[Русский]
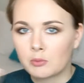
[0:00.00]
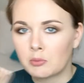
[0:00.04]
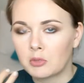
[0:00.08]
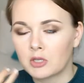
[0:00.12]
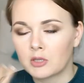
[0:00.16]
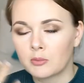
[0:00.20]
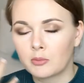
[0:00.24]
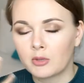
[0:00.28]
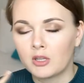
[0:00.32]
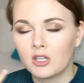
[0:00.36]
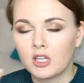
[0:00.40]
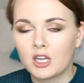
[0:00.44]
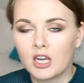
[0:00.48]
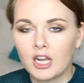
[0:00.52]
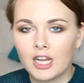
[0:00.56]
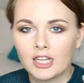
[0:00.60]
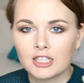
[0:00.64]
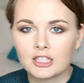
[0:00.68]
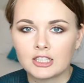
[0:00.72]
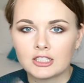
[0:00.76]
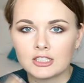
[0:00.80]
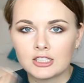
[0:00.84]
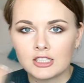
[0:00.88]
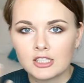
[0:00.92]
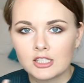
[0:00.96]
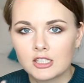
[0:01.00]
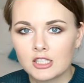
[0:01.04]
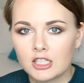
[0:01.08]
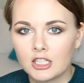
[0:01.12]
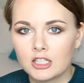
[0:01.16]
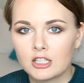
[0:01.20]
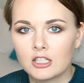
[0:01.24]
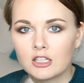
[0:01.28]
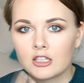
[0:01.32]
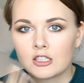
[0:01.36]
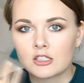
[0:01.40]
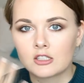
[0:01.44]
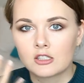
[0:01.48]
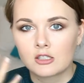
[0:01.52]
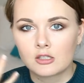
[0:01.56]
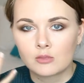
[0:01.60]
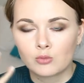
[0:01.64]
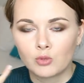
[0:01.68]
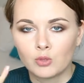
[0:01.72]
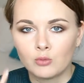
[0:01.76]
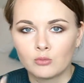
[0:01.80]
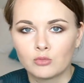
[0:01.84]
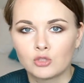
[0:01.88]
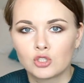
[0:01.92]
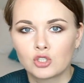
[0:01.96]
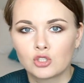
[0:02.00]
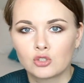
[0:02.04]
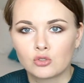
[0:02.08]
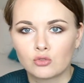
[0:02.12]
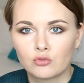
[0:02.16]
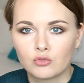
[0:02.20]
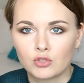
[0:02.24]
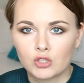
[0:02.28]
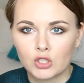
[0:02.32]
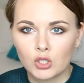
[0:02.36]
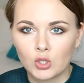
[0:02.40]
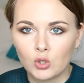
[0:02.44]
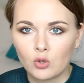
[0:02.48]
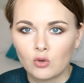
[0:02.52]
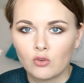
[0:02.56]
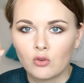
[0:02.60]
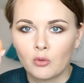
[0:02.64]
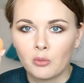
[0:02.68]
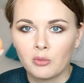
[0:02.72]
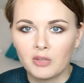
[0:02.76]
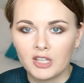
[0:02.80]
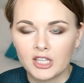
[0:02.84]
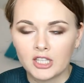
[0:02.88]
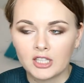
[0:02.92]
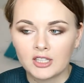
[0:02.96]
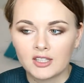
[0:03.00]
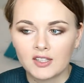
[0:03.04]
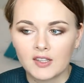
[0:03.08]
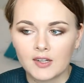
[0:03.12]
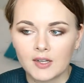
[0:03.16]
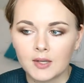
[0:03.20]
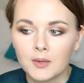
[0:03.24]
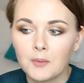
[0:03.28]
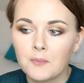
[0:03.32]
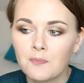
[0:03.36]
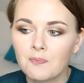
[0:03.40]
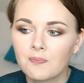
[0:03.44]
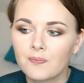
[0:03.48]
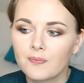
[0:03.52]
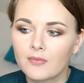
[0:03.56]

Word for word: предполагает нанесение с помощью вот такого блендера,